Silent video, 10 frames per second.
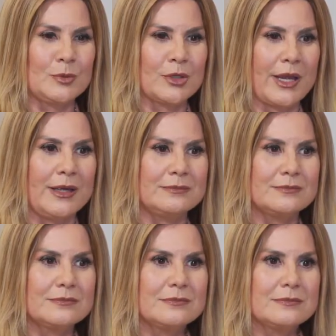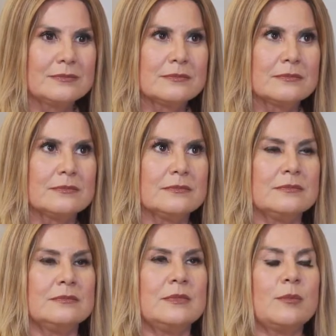porque
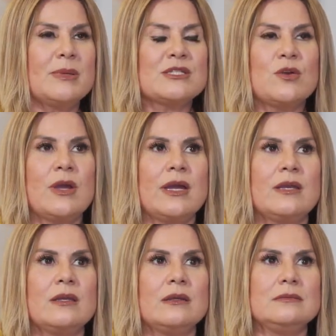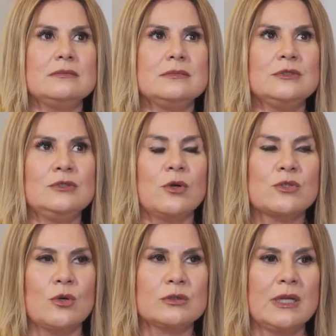pienso que
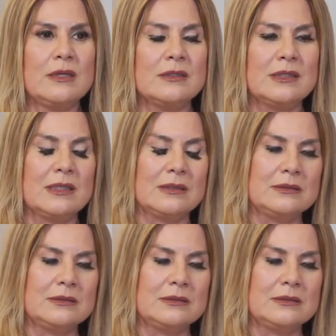nosotras, ni,